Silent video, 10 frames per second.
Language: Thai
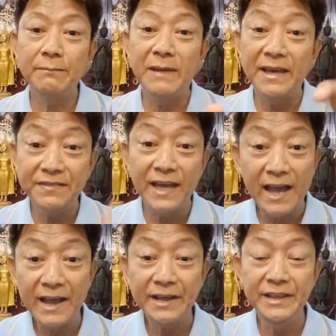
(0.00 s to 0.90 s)
ภาษา
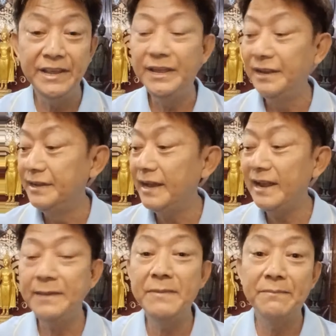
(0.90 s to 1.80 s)
ก็ดีหรืออะ
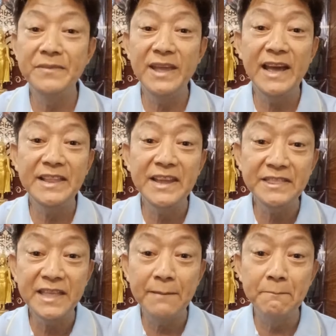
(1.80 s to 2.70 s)
ไรแบบเนี้ยอารย
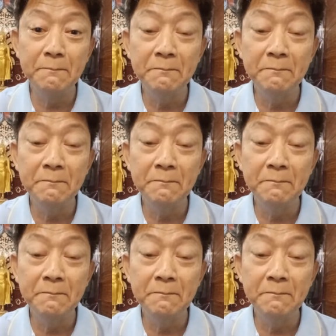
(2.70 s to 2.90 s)
ธรรม